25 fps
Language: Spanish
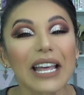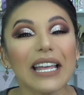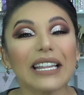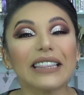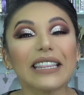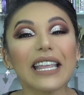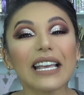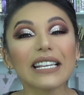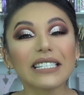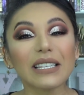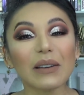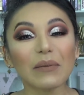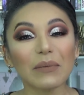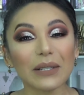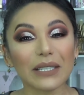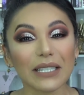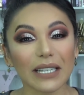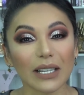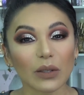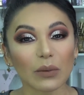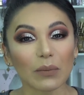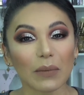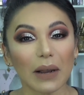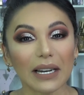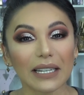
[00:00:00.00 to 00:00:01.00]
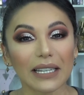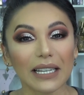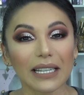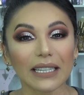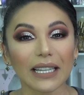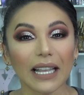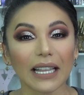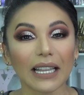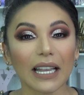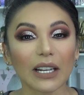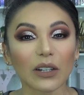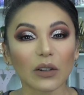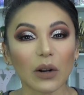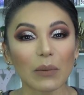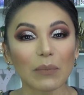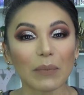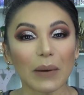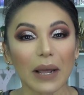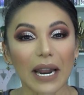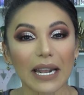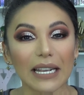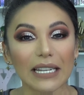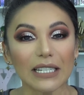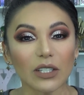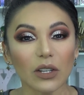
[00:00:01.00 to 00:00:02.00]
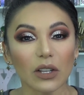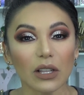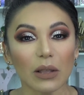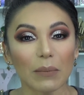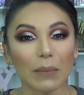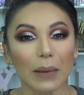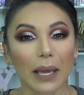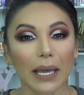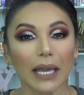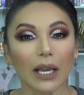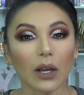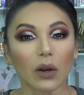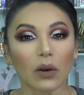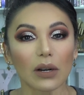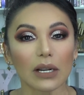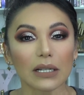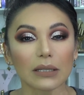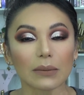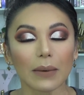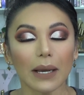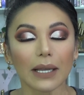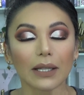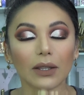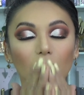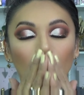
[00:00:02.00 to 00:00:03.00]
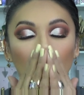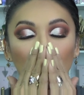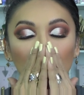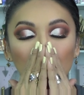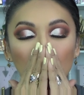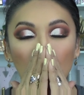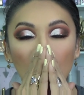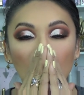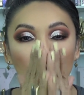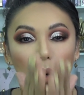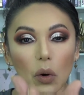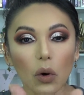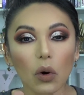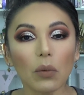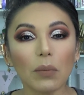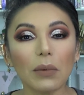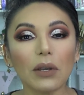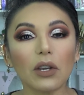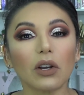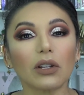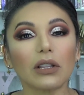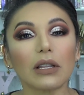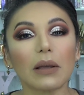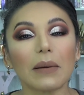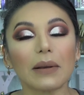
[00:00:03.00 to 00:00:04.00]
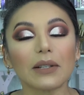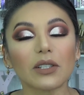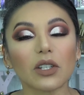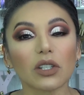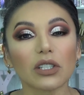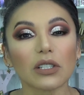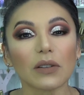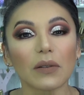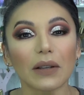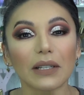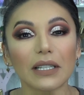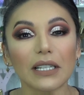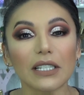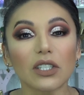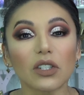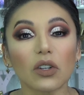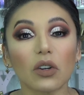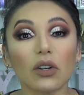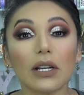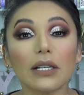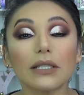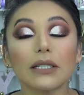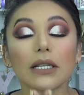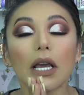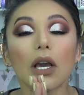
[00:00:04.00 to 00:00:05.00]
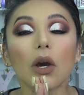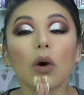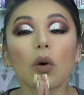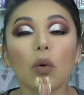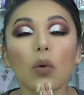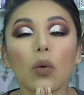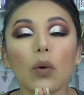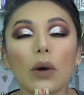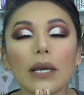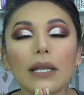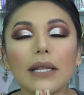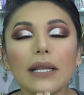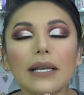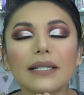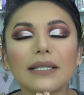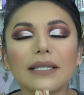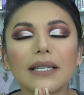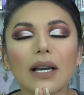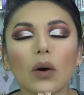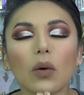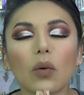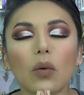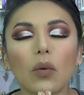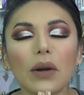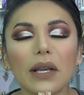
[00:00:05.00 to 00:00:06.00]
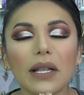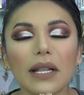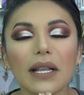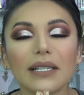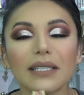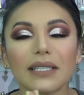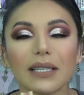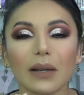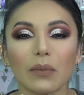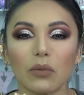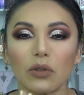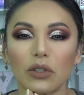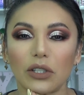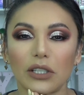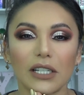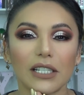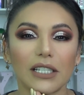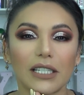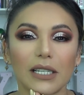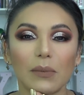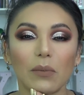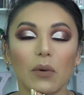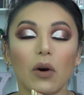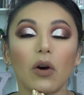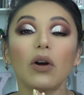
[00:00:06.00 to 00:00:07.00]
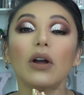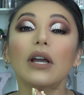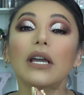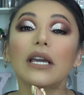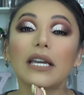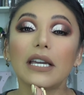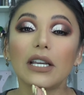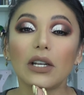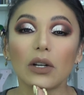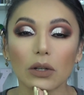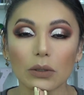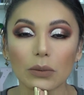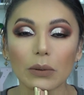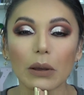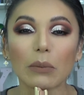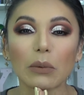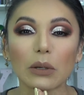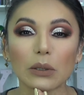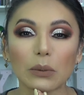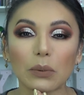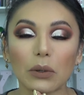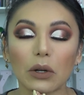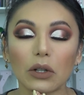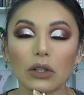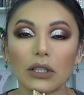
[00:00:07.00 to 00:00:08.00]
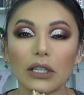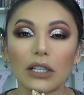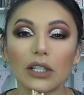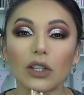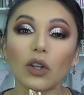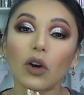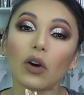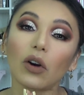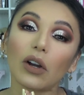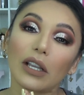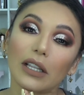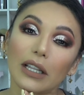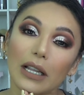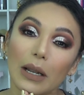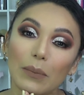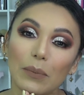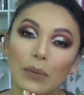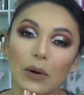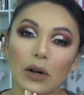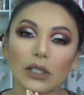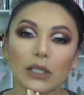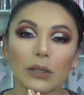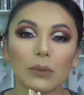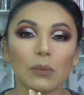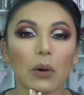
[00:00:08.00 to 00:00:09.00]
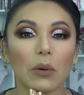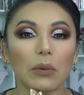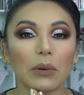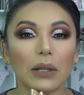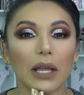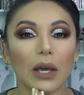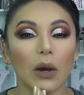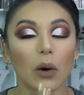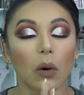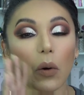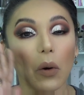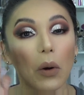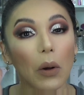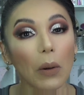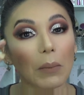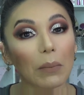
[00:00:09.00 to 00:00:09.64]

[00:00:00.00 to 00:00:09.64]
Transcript: Desde Michetumal, Quintana Roo, el paraíso de México, les mando un millón de besos y bendiciones. Cuídense, cuídense muchísimo y nos vemos prontito en el próximo video.